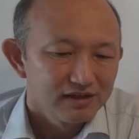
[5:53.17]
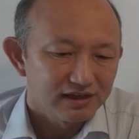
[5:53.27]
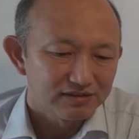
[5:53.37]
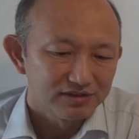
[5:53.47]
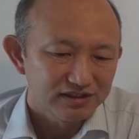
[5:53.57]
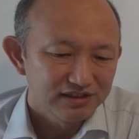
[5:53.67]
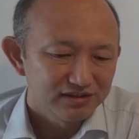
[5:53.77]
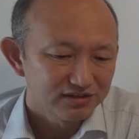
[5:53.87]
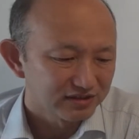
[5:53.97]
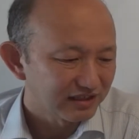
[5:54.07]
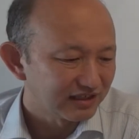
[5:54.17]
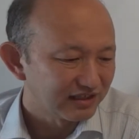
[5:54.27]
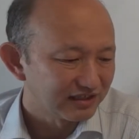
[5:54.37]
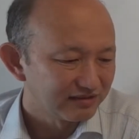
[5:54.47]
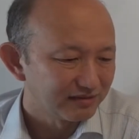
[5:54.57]
あの、EU の
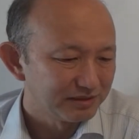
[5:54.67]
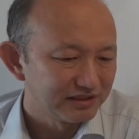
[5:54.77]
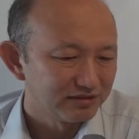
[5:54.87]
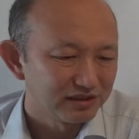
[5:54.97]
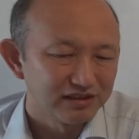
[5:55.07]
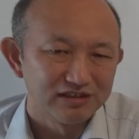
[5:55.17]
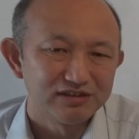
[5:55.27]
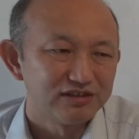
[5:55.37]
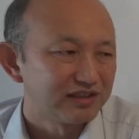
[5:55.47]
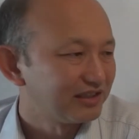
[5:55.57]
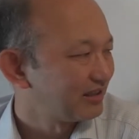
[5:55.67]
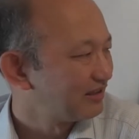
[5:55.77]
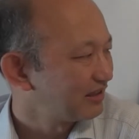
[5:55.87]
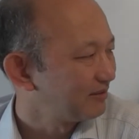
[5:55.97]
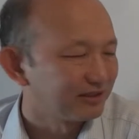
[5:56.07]
中ではみんな受け入れるっていう体制
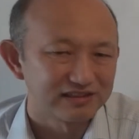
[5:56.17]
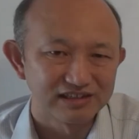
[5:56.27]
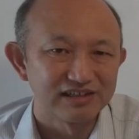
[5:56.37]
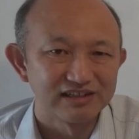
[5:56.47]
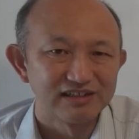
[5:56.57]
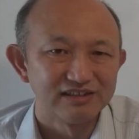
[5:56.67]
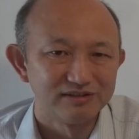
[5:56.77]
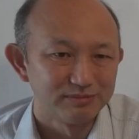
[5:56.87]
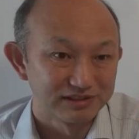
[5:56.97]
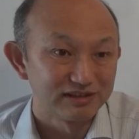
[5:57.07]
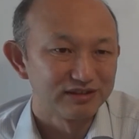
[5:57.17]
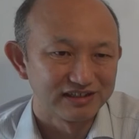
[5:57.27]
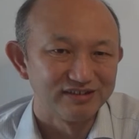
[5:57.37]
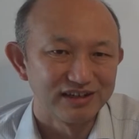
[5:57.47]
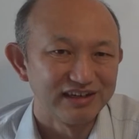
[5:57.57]
になってますから、あの、まあチェコだ
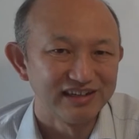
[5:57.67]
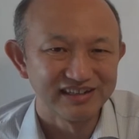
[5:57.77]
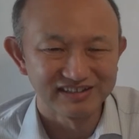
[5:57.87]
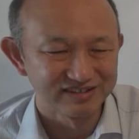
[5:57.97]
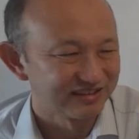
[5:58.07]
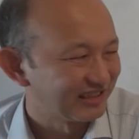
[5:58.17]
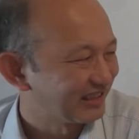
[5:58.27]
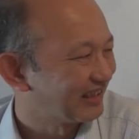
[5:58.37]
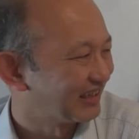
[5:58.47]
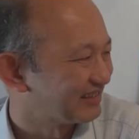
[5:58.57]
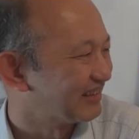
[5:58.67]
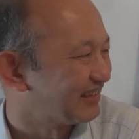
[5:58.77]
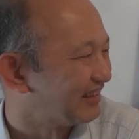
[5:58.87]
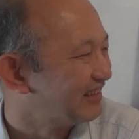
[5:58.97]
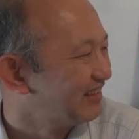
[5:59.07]
け受け入れられないってことはできないはずなん
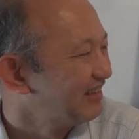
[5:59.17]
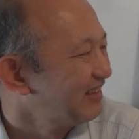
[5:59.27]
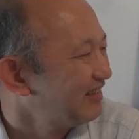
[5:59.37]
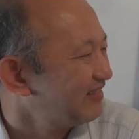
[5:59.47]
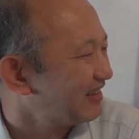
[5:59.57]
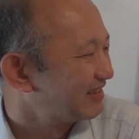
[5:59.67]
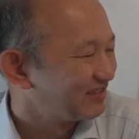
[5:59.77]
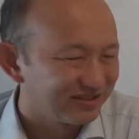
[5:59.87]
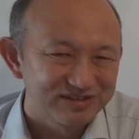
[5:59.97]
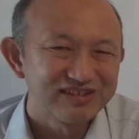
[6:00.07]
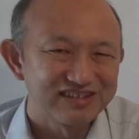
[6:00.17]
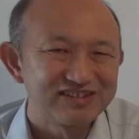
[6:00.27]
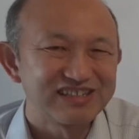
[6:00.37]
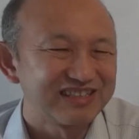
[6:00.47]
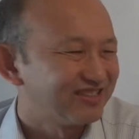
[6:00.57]
でね。まあそっちの方がどっ
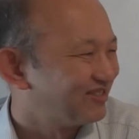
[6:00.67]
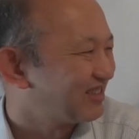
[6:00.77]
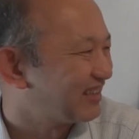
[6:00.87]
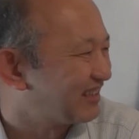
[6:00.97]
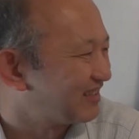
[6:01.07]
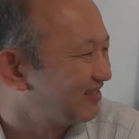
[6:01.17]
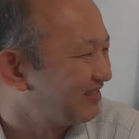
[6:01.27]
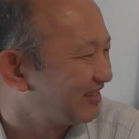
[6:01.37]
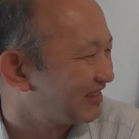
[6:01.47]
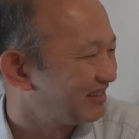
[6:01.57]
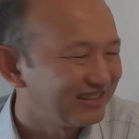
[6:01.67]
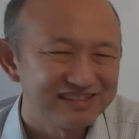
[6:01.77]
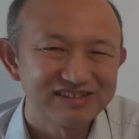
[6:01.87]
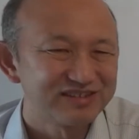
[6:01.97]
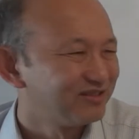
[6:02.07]
ちかっていうと大きいかなと思いますけど、いずれ
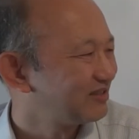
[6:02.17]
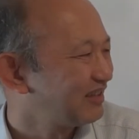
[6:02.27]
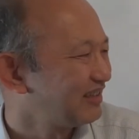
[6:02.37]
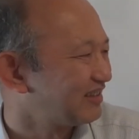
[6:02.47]
にしろそのウクライナ